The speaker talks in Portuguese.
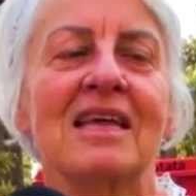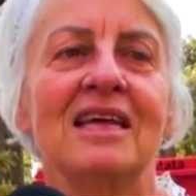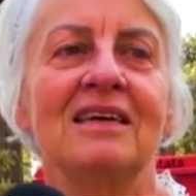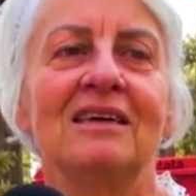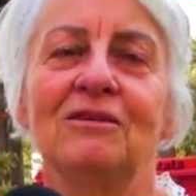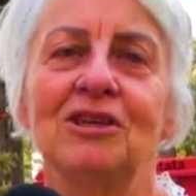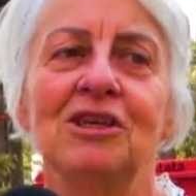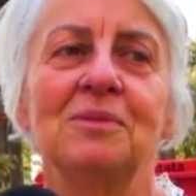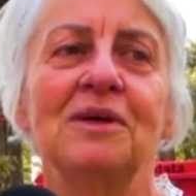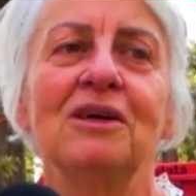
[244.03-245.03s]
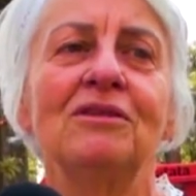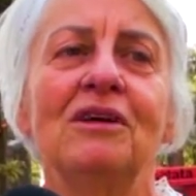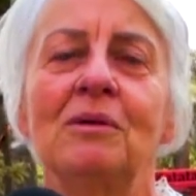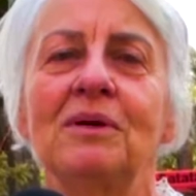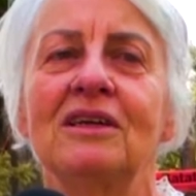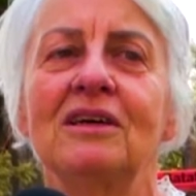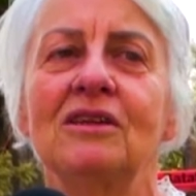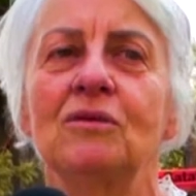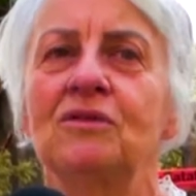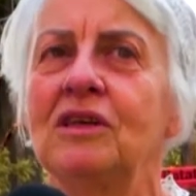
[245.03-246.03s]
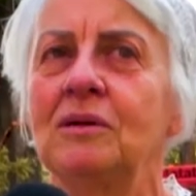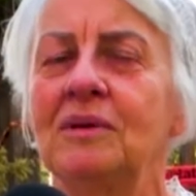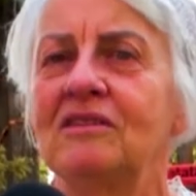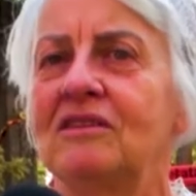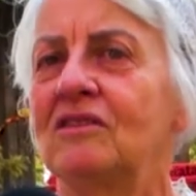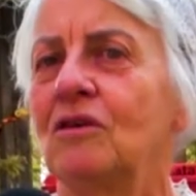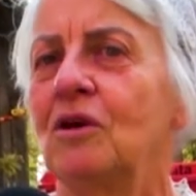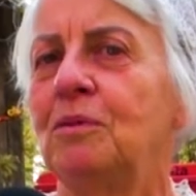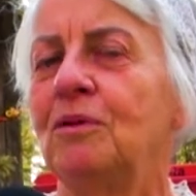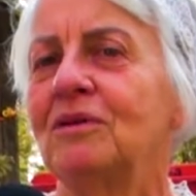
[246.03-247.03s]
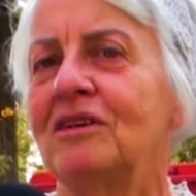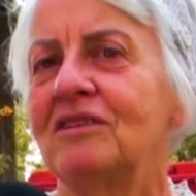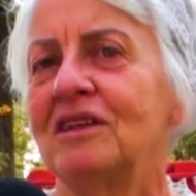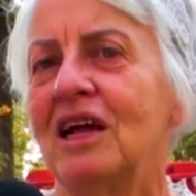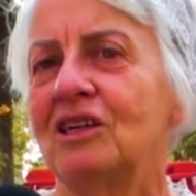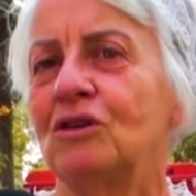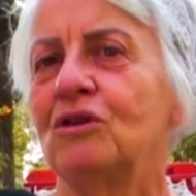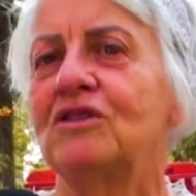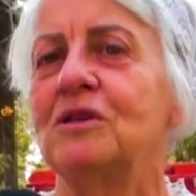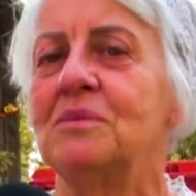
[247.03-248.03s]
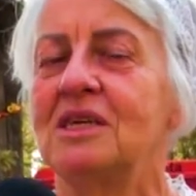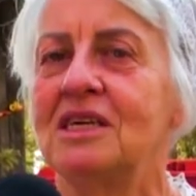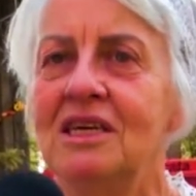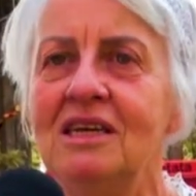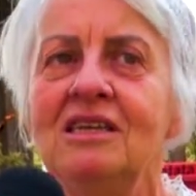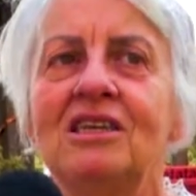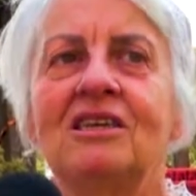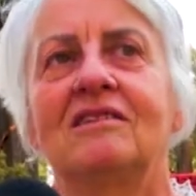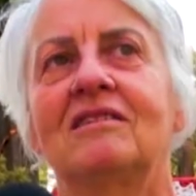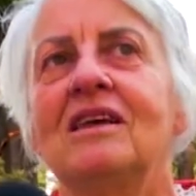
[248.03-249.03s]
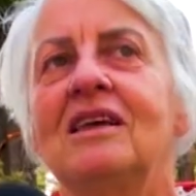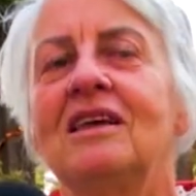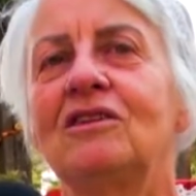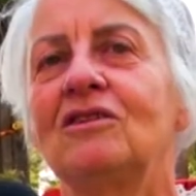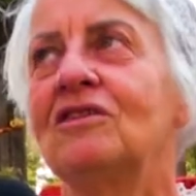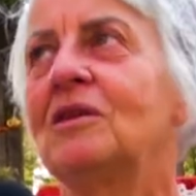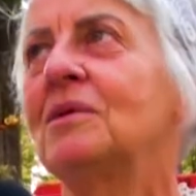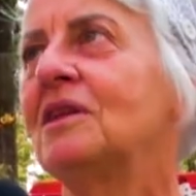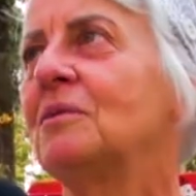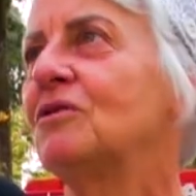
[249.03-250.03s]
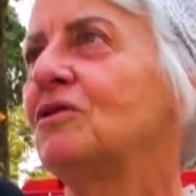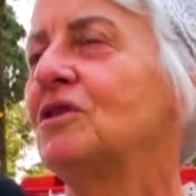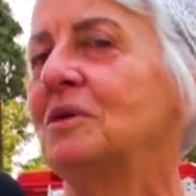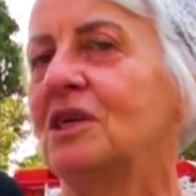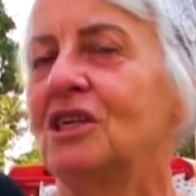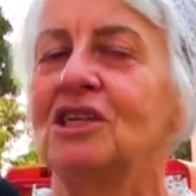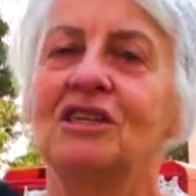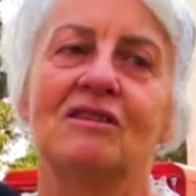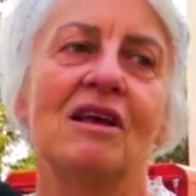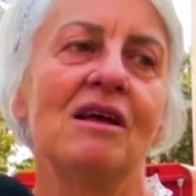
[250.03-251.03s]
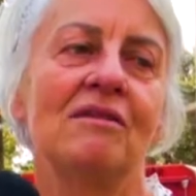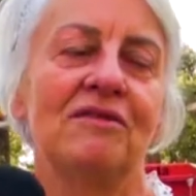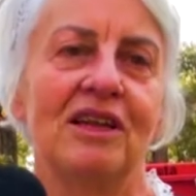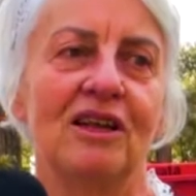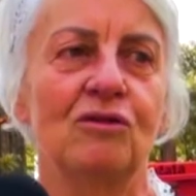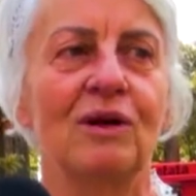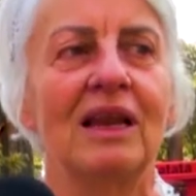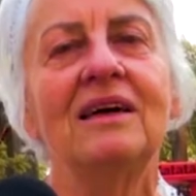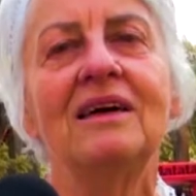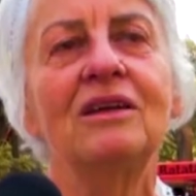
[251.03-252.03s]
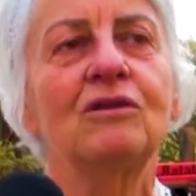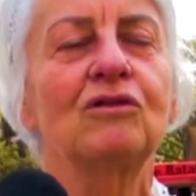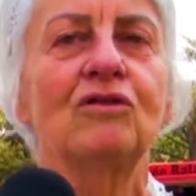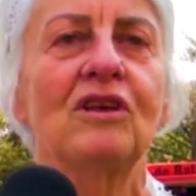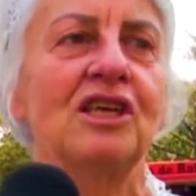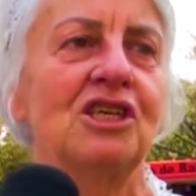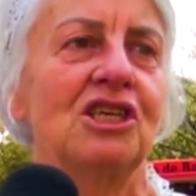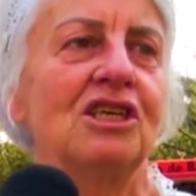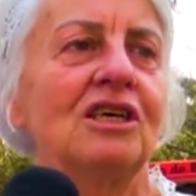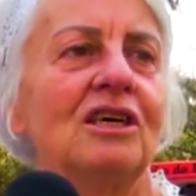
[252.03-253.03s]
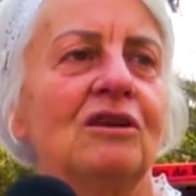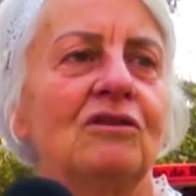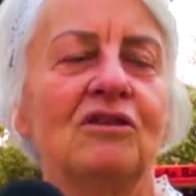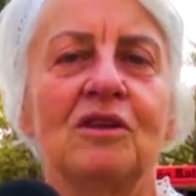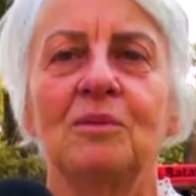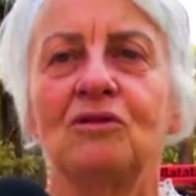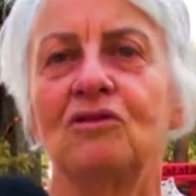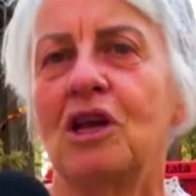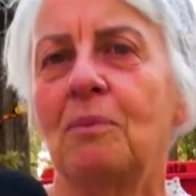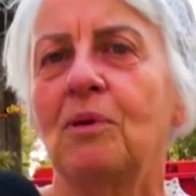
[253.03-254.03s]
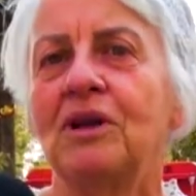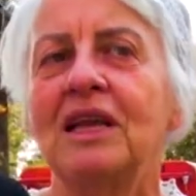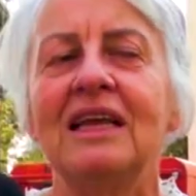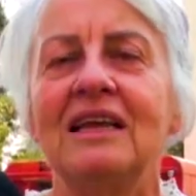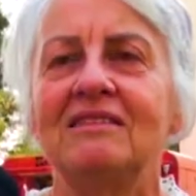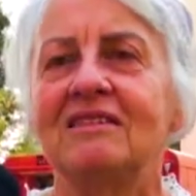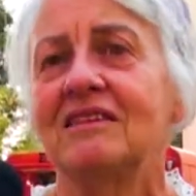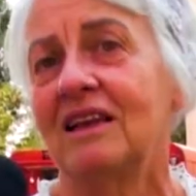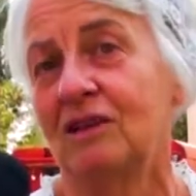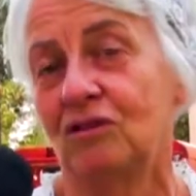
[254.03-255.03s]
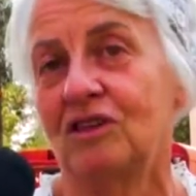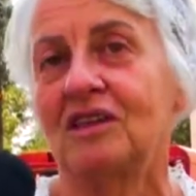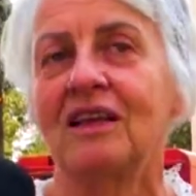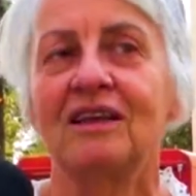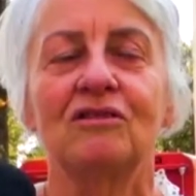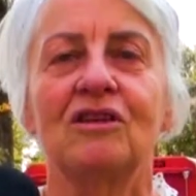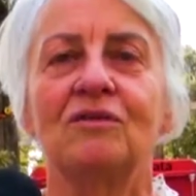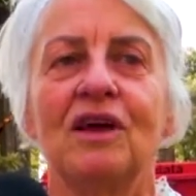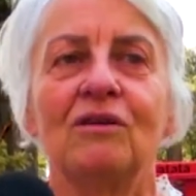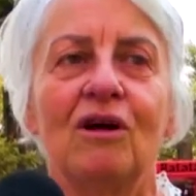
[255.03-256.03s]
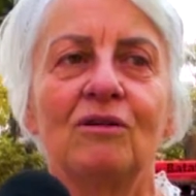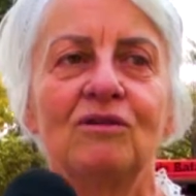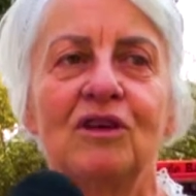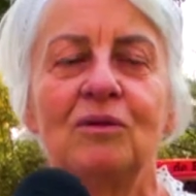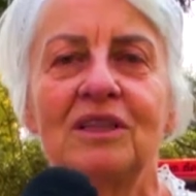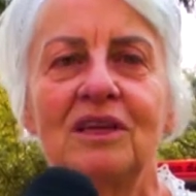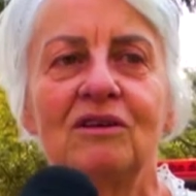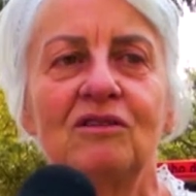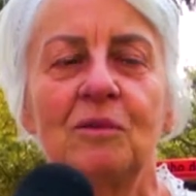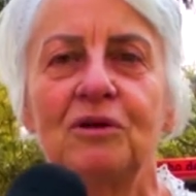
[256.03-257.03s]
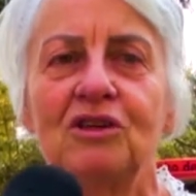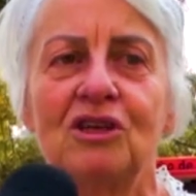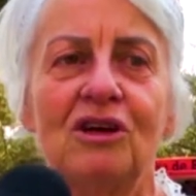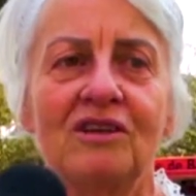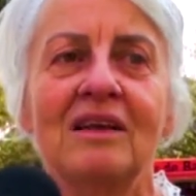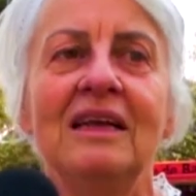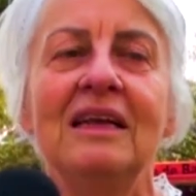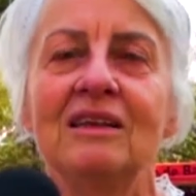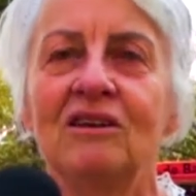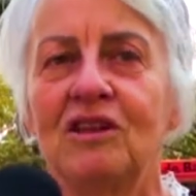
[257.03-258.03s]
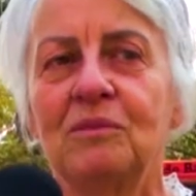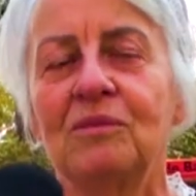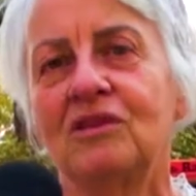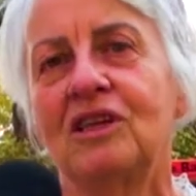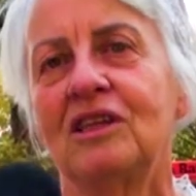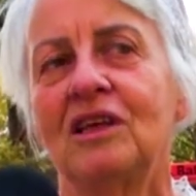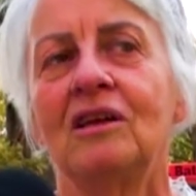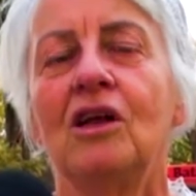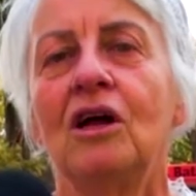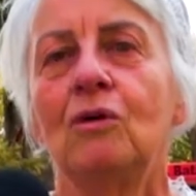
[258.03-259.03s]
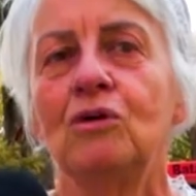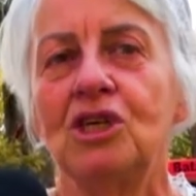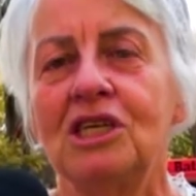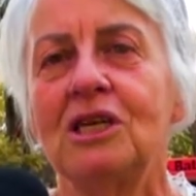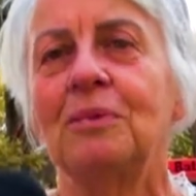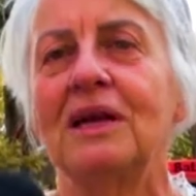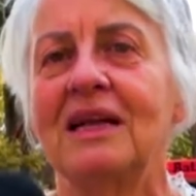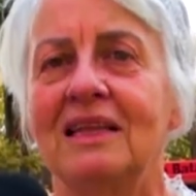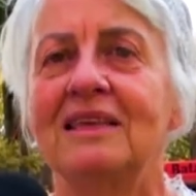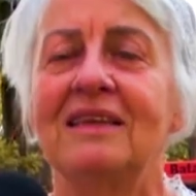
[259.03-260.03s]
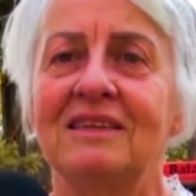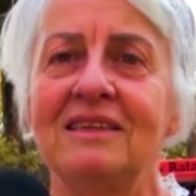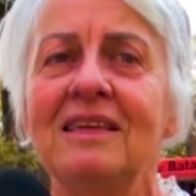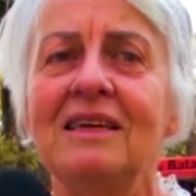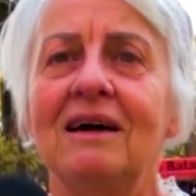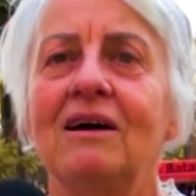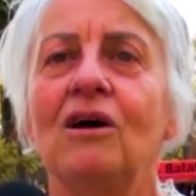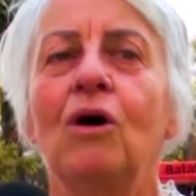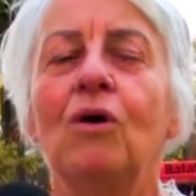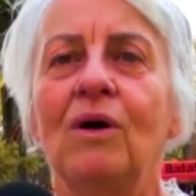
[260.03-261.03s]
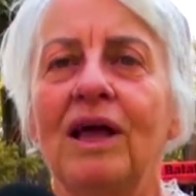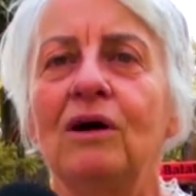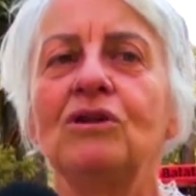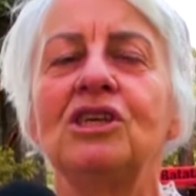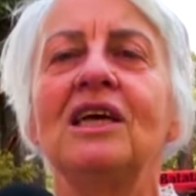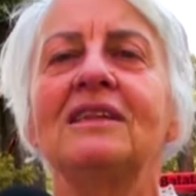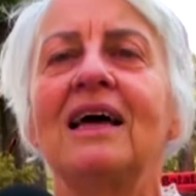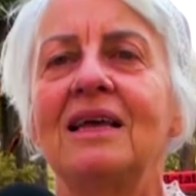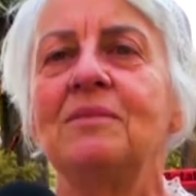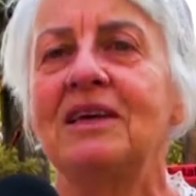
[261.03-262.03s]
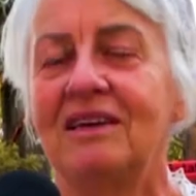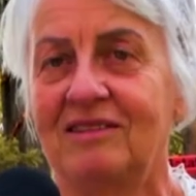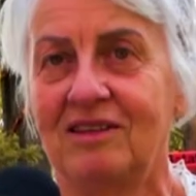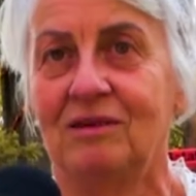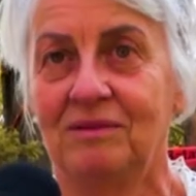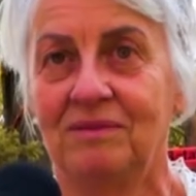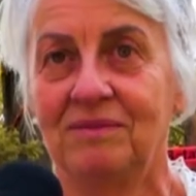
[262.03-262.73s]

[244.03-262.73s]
Eh, hoje de manhã eu estava brincando, sim, mas se São Leopoldo é a cidade dos imigrantes, então nós também temos os imigrantes venezuelanos, os haitianos, nós temos os japoneses, além dos italianos que vieram logo 50 anos depois de nós. Nós temos que ter o dia para cada etnia ou é o dia da imigração?